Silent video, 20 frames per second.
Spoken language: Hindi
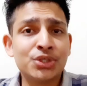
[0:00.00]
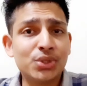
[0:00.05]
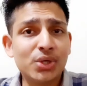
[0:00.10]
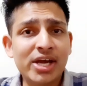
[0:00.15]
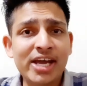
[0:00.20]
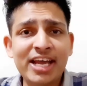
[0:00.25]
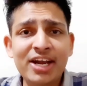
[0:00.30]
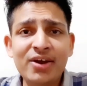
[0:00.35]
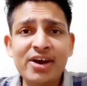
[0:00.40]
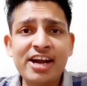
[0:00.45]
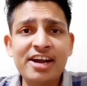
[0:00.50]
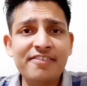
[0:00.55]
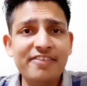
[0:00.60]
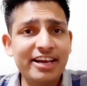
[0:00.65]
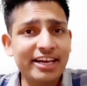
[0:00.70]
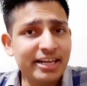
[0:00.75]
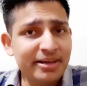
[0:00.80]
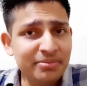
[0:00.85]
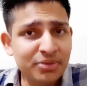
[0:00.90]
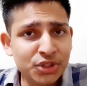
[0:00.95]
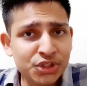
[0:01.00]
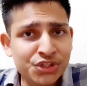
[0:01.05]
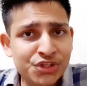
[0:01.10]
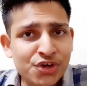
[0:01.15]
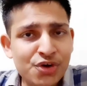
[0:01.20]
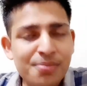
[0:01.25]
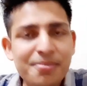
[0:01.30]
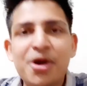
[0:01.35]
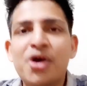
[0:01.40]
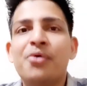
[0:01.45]
सो हेलो एंड वेलकम
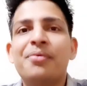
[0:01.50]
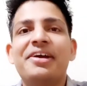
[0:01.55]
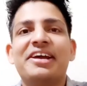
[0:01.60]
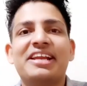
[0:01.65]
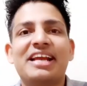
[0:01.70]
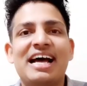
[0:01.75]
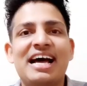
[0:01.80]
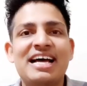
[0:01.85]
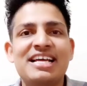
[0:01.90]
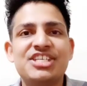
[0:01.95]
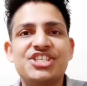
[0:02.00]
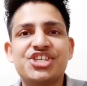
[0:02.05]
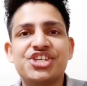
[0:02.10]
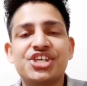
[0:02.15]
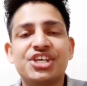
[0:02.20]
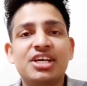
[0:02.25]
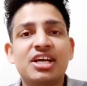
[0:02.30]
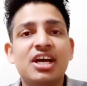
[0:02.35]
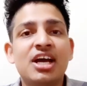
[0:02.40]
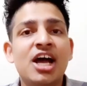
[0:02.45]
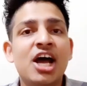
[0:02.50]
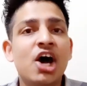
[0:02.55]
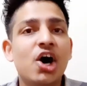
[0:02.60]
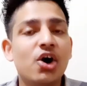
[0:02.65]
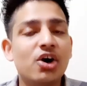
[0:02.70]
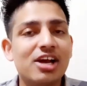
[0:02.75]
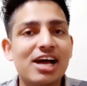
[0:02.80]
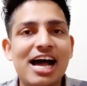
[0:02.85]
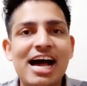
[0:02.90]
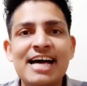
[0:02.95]
दोस्तों मैं हूं विकराज
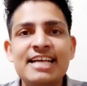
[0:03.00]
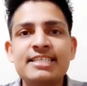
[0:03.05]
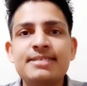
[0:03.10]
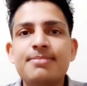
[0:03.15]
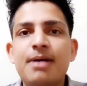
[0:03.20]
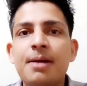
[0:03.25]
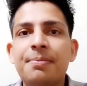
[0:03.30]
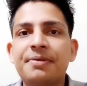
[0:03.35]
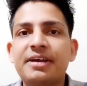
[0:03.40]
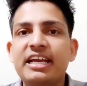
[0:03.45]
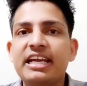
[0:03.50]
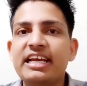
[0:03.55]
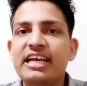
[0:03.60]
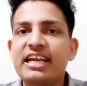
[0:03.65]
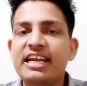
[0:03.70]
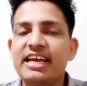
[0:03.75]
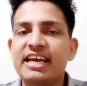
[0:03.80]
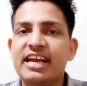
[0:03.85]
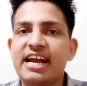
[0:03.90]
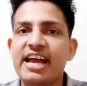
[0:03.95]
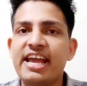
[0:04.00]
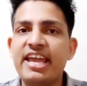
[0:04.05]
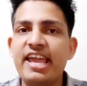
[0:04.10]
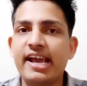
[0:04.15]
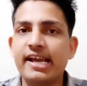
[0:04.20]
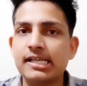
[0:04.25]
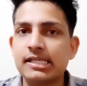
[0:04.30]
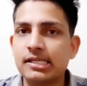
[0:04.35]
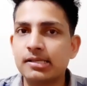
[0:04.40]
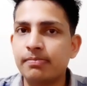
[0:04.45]
और आज हम आपके लिए ले रहे
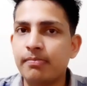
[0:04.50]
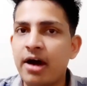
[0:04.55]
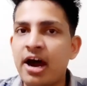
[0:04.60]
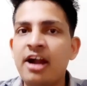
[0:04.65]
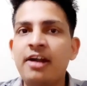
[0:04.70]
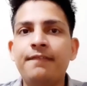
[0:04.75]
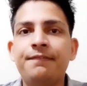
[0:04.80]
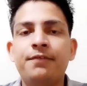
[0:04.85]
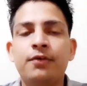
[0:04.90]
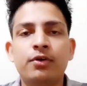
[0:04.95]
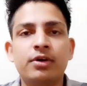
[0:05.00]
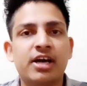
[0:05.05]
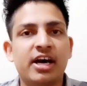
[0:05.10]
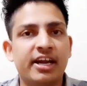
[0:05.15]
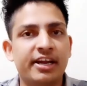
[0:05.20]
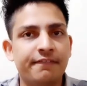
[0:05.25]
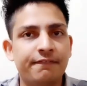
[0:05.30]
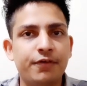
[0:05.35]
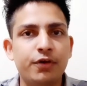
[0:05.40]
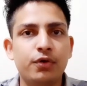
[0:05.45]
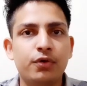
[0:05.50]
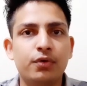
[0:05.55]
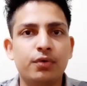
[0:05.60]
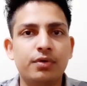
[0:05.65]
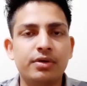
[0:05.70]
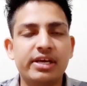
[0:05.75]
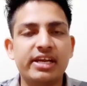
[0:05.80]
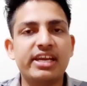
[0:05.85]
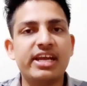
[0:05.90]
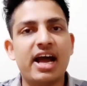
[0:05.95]
हैं एक स्मार्टफोन का
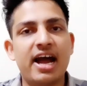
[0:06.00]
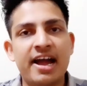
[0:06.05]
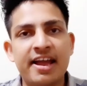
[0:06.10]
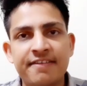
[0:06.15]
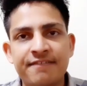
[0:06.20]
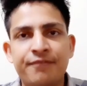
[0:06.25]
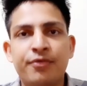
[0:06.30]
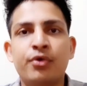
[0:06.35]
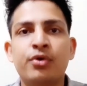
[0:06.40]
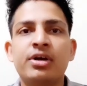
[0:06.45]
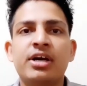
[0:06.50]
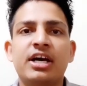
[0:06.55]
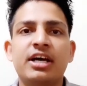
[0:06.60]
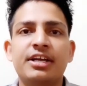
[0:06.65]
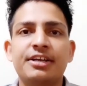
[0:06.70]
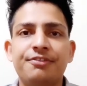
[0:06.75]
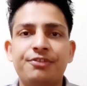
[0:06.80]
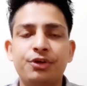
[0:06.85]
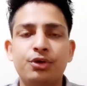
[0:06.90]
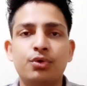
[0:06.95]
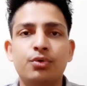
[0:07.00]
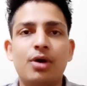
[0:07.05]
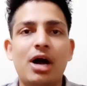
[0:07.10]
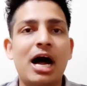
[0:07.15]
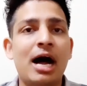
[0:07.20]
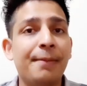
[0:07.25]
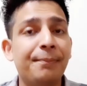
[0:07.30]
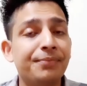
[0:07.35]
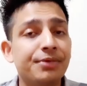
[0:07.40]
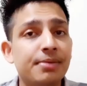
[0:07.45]
रिव्यू यानी आईफोन का रिव्यू
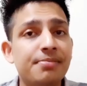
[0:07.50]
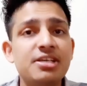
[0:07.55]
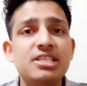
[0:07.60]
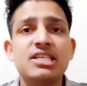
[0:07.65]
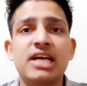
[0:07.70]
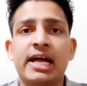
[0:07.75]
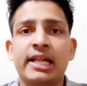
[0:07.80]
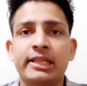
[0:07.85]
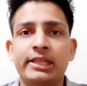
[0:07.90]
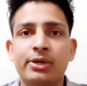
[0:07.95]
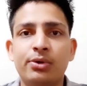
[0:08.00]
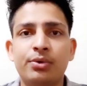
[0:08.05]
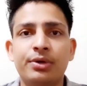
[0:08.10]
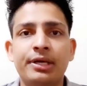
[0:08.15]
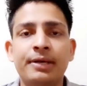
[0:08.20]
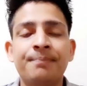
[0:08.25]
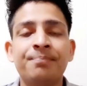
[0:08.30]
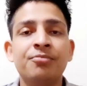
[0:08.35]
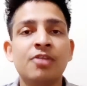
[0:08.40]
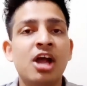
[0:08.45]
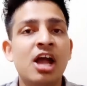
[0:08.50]
आप सभी जानते होंगे